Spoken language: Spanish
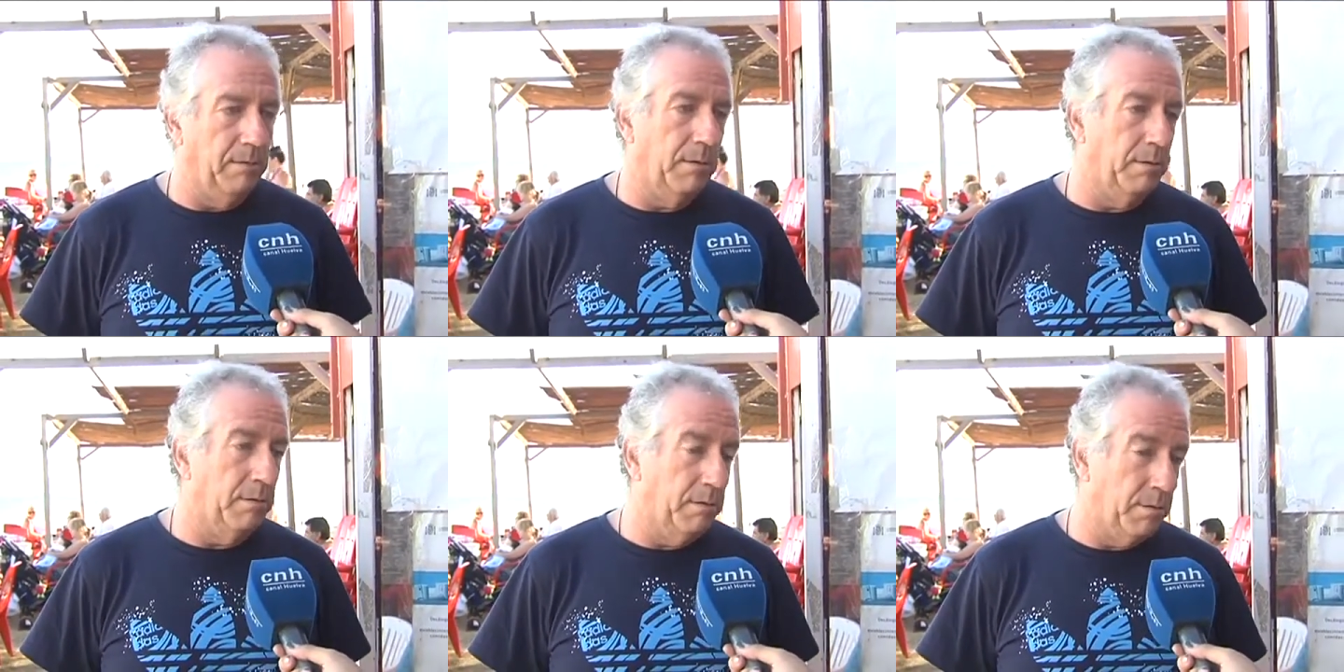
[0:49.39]

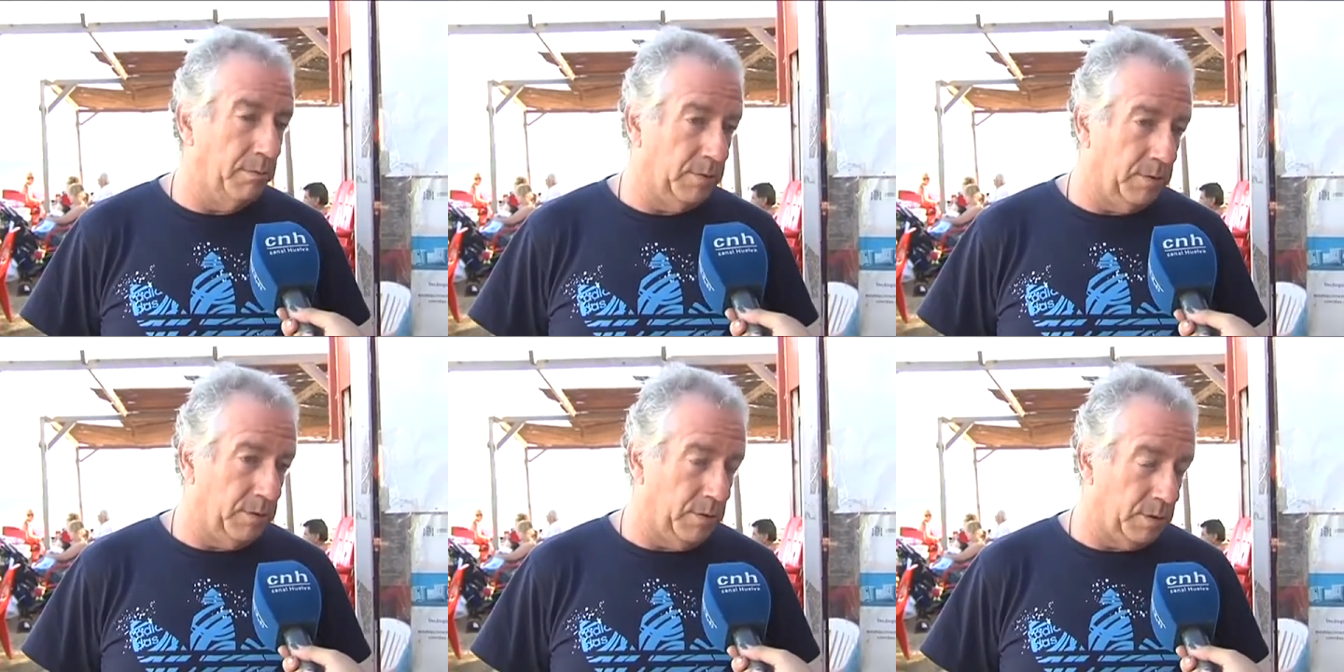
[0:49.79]

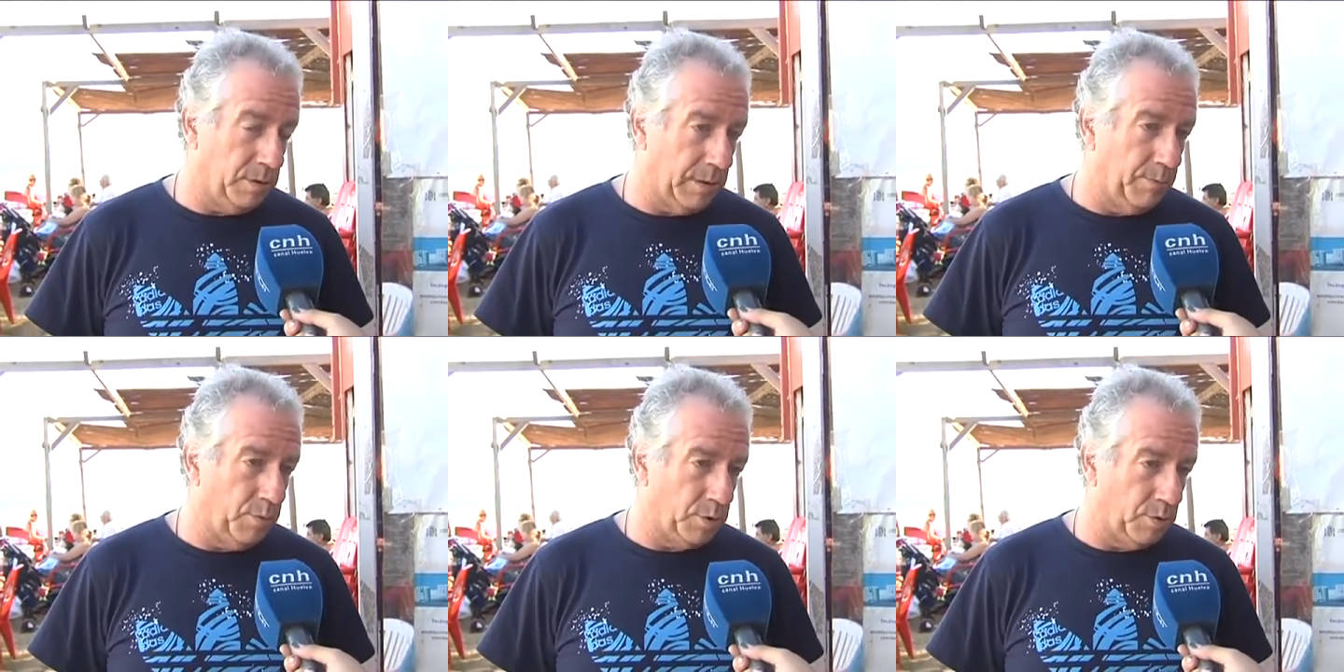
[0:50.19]
eh,
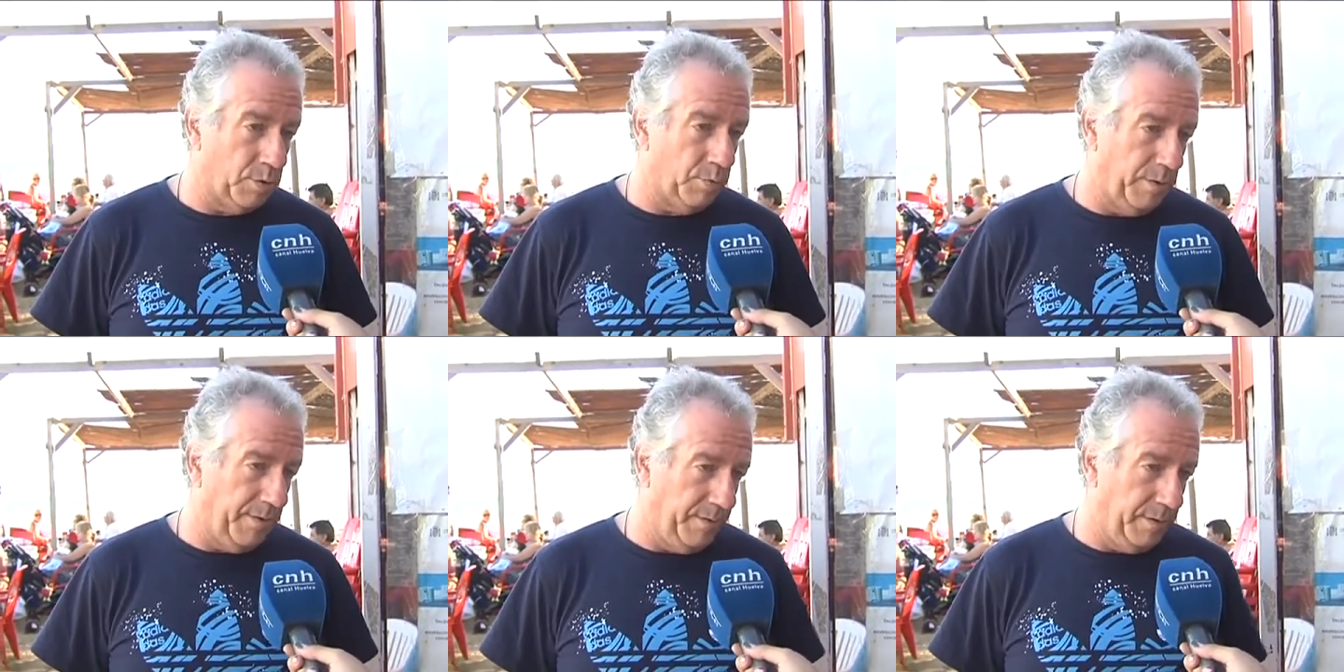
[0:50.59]
estamos
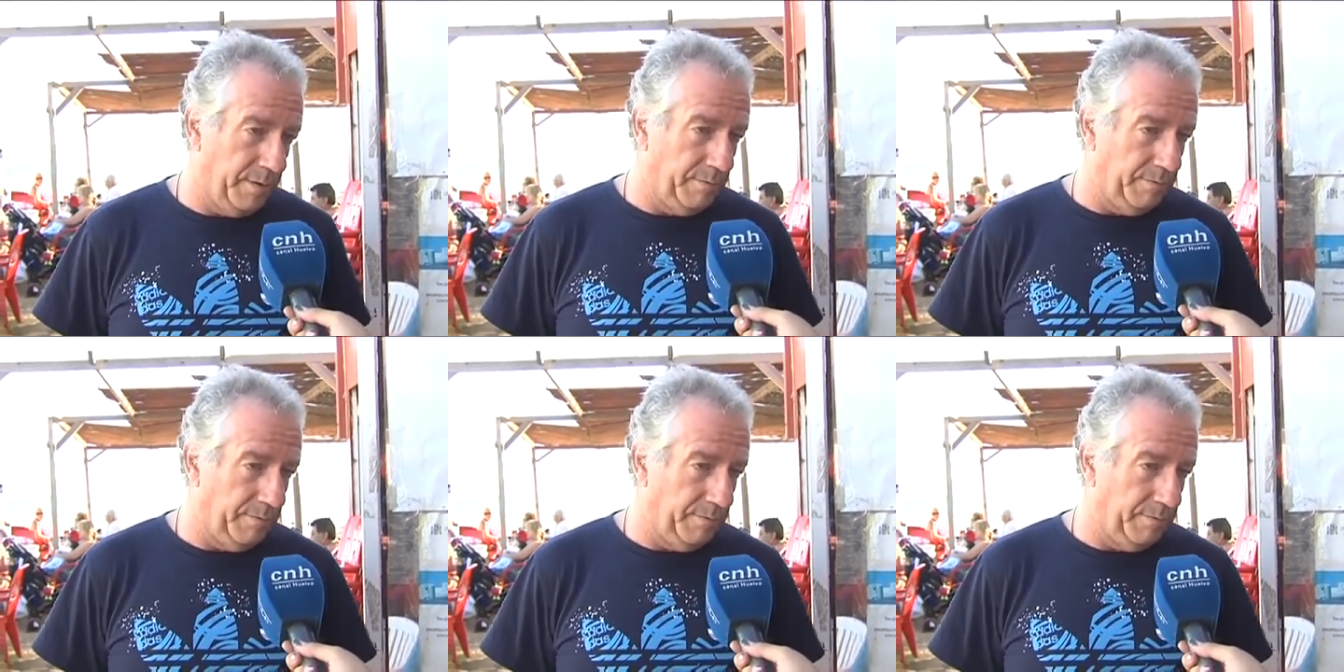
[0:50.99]
con 9.